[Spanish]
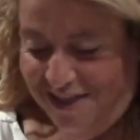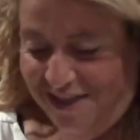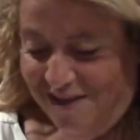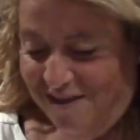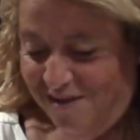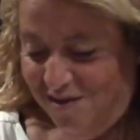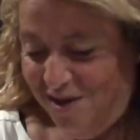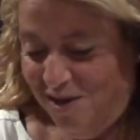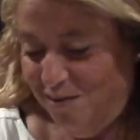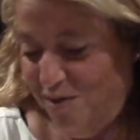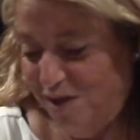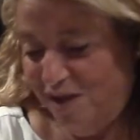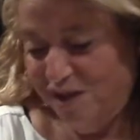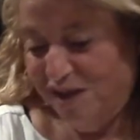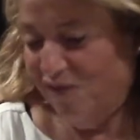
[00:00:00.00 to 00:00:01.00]
¿De
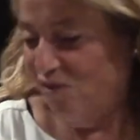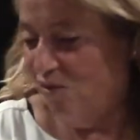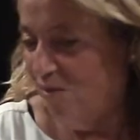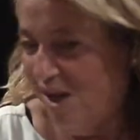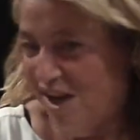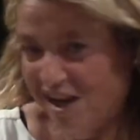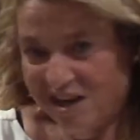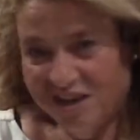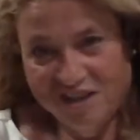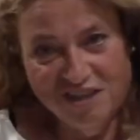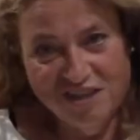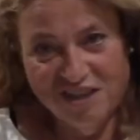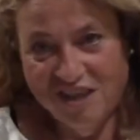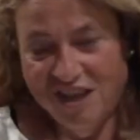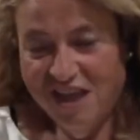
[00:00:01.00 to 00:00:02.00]
fumar? de fumar.
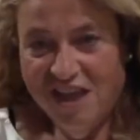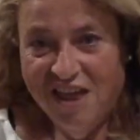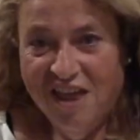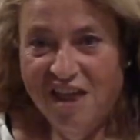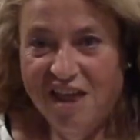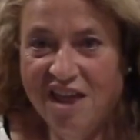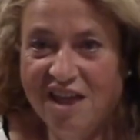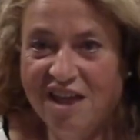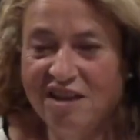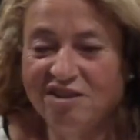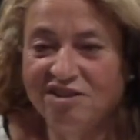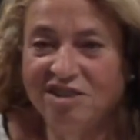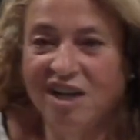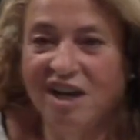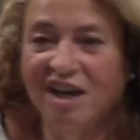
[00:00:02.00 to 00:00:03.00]
O
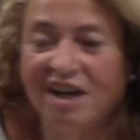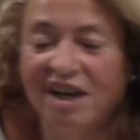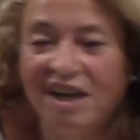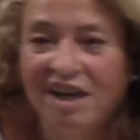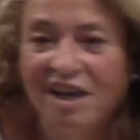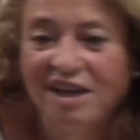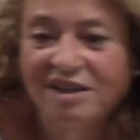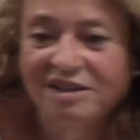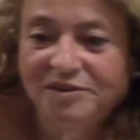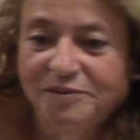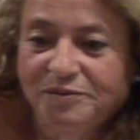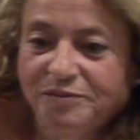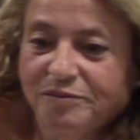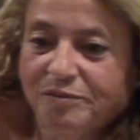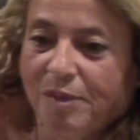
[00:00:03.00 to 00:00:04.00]
sea que...
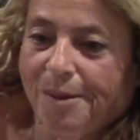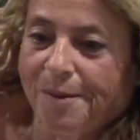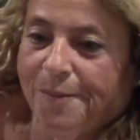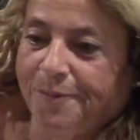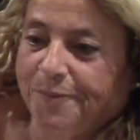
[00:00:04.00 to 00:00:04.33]
¡Toma!